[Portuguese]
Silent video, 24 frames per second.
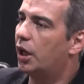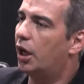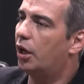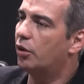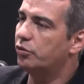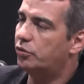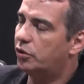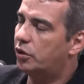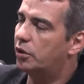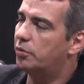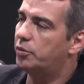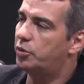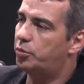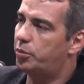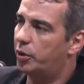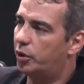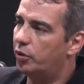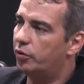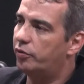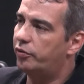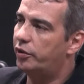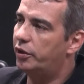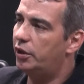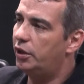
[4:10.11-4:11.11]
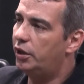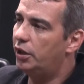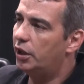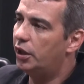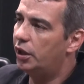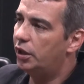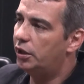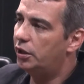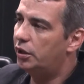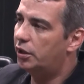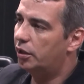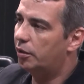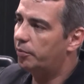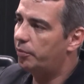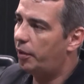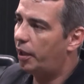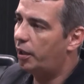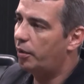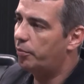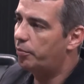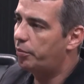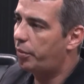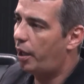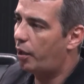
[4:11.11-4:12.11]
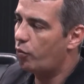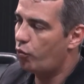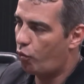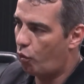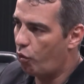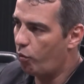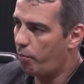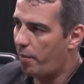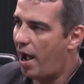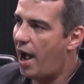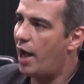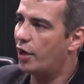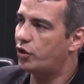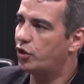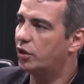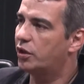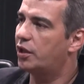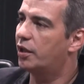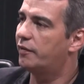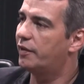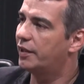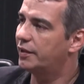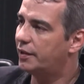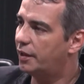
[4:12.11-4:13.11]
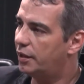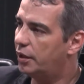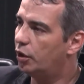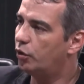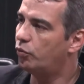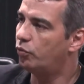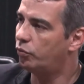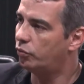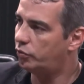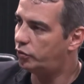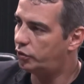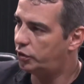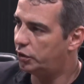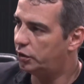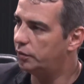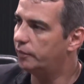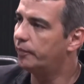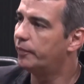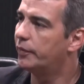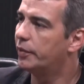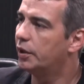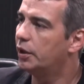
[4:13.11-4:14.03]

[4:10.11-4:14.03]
aos crimes de pedofilia e também para o combate através da denúncia